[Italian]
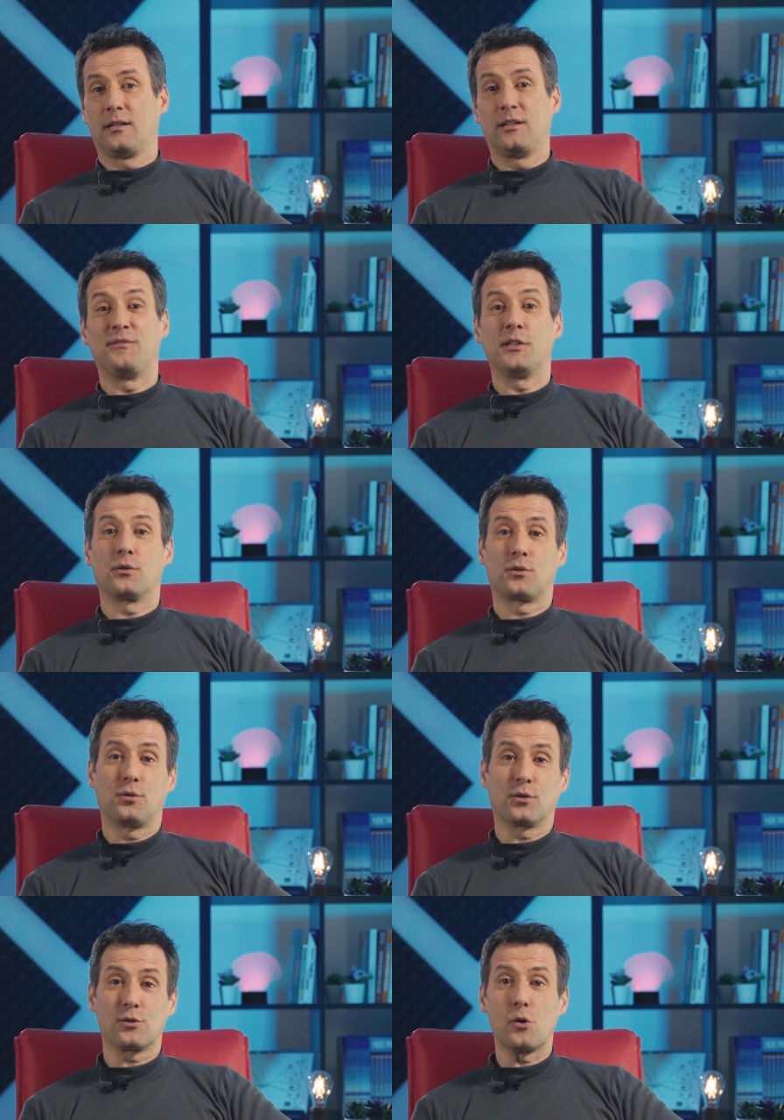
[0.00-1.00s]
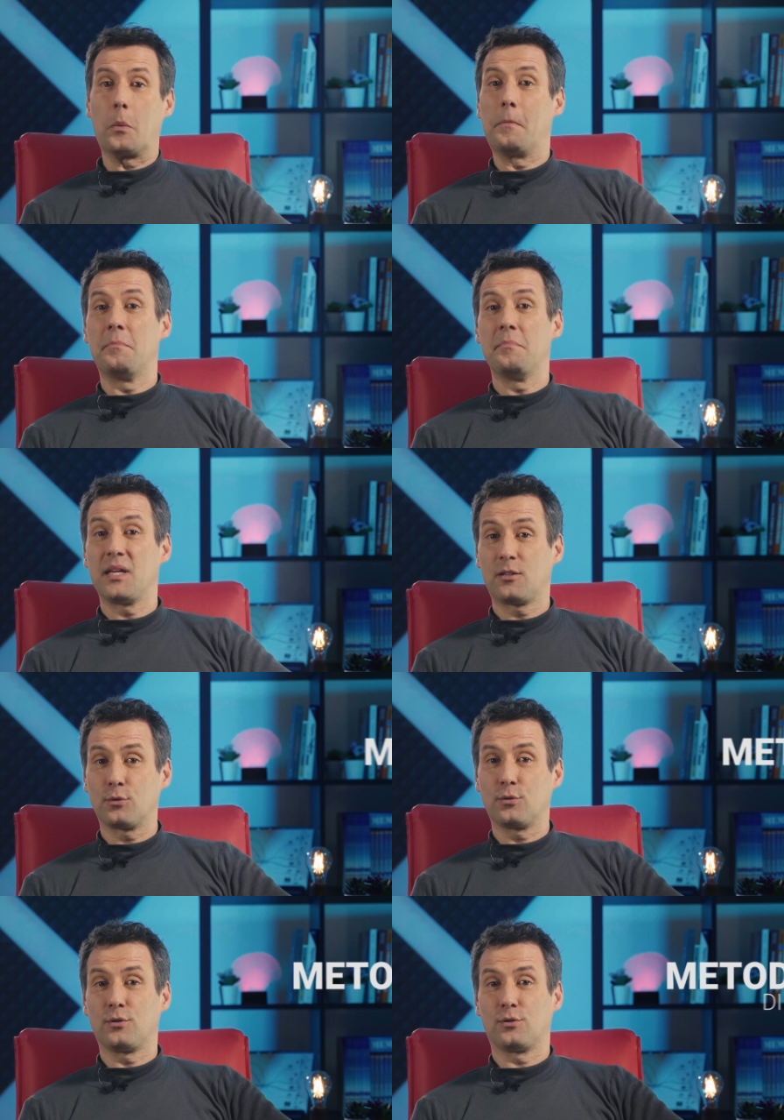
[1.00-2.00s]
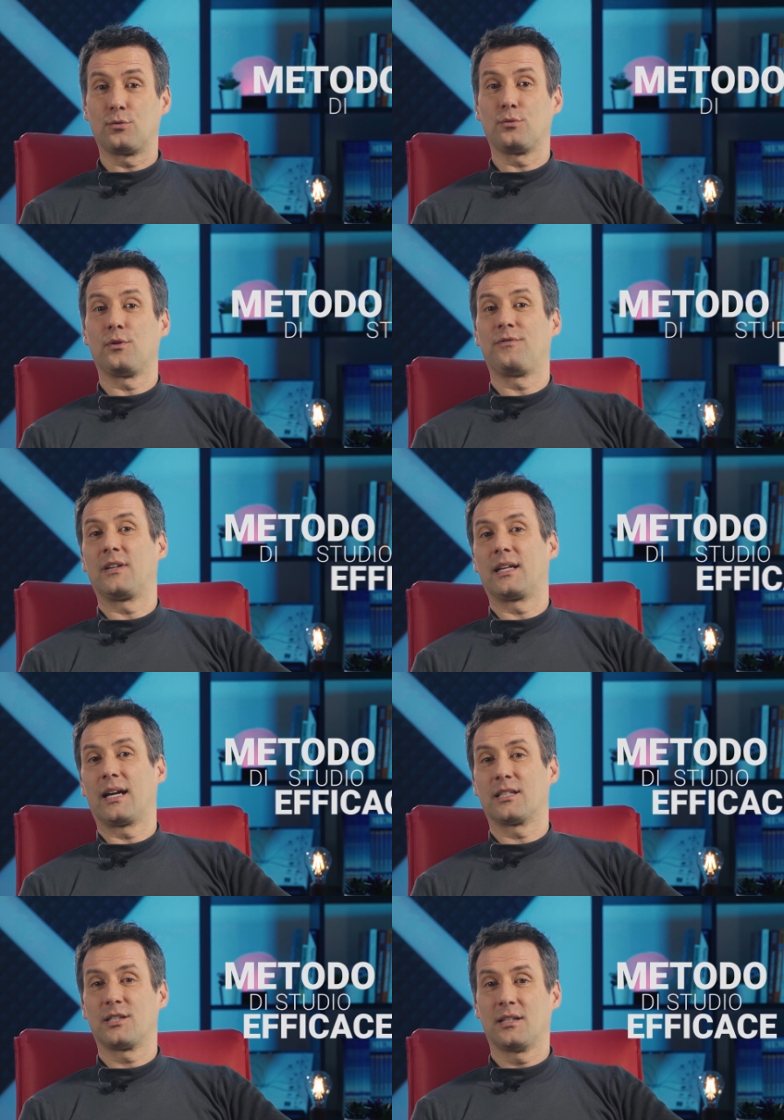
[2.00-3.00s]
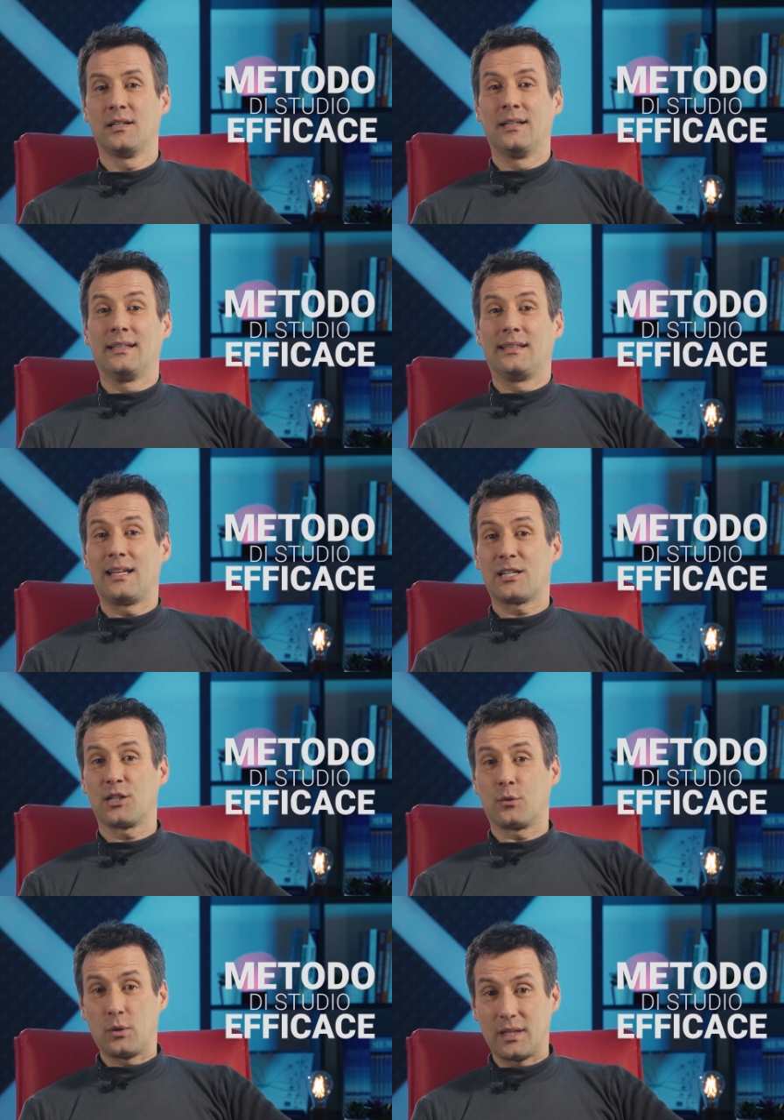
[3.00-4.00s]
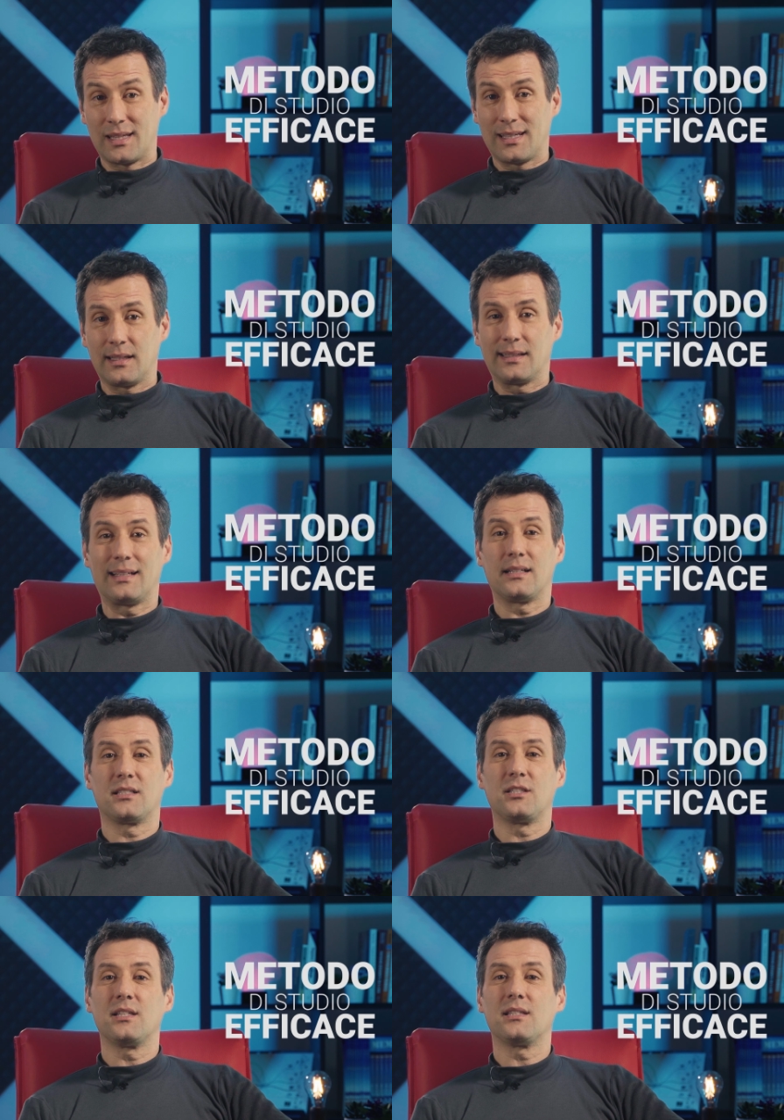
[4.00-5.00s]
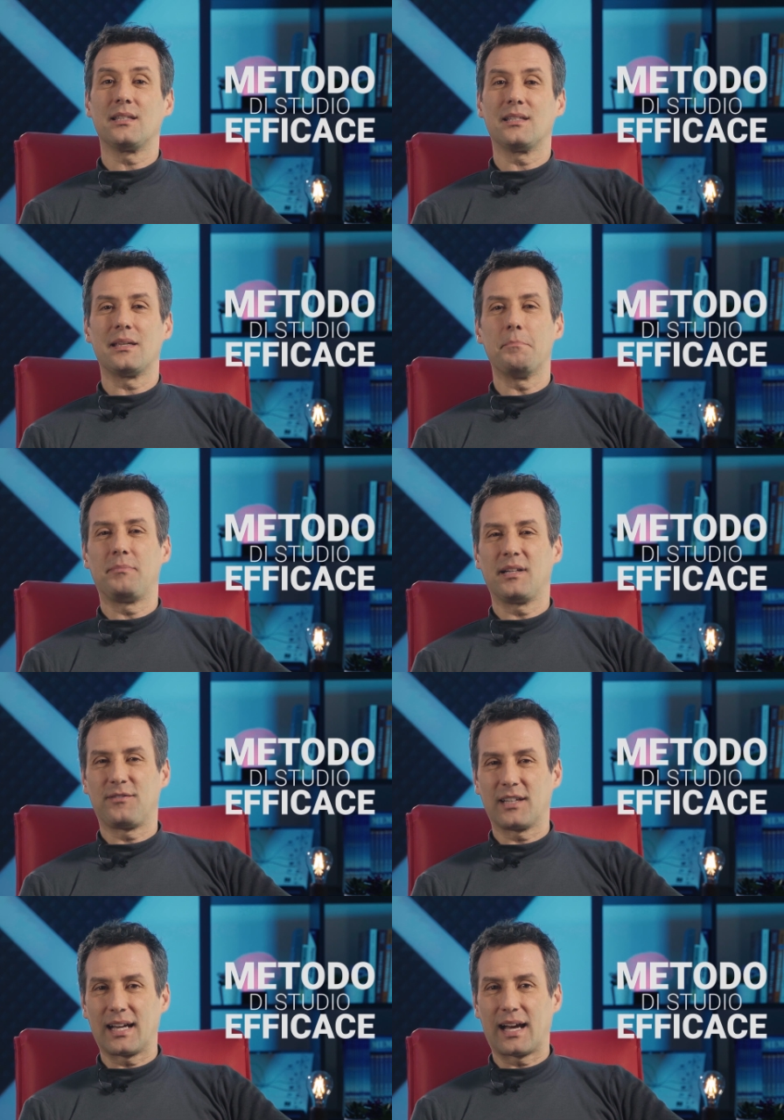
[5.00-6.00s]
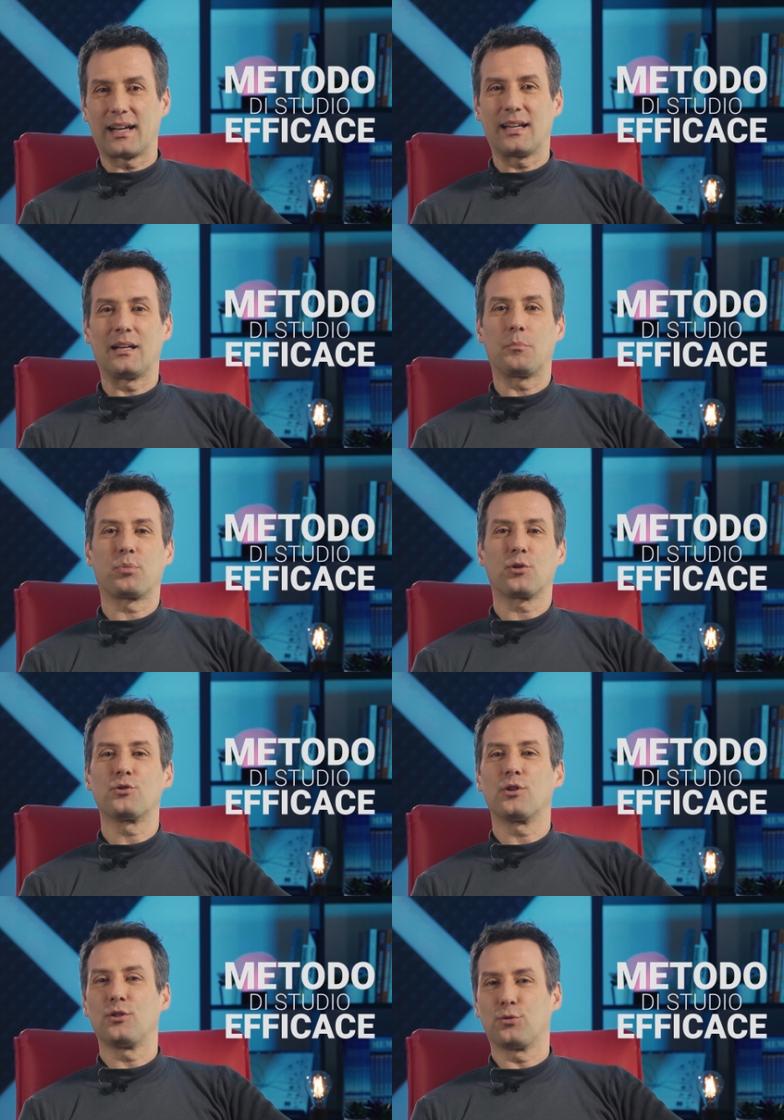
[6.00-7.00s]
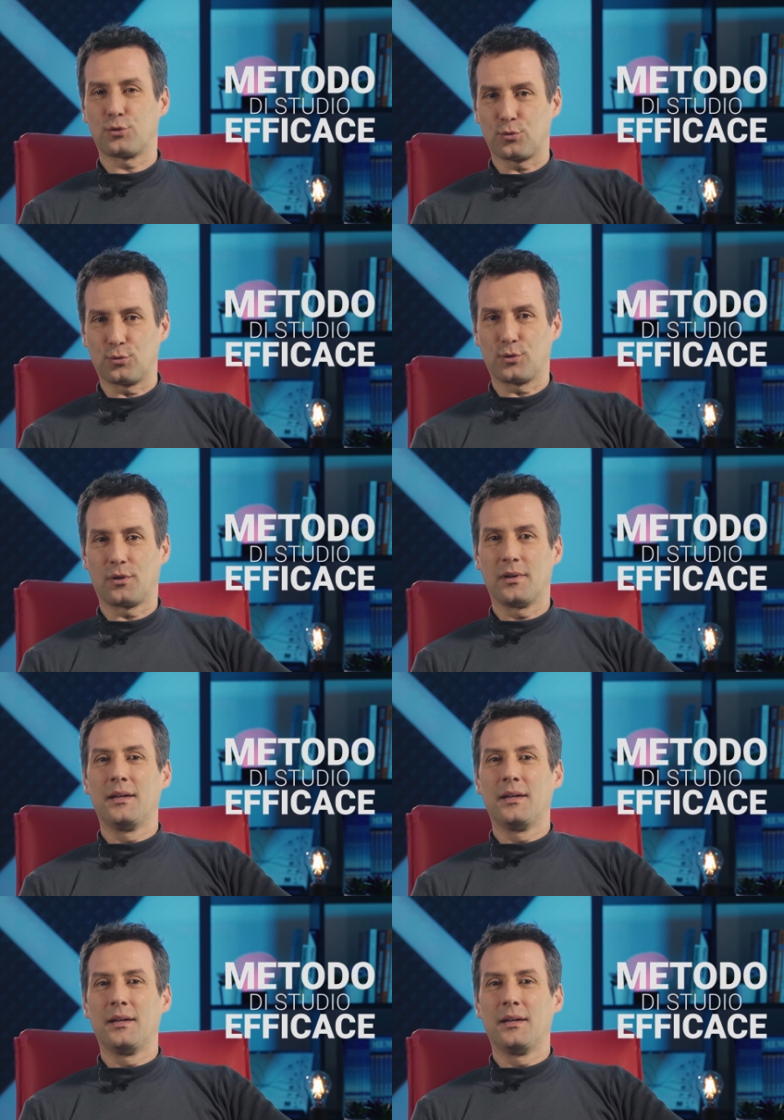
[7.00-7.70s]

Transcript: Il videocorso Metodo di studio efficace Nasce quindi dall'esigenza di semplificare l'approccio allo studio,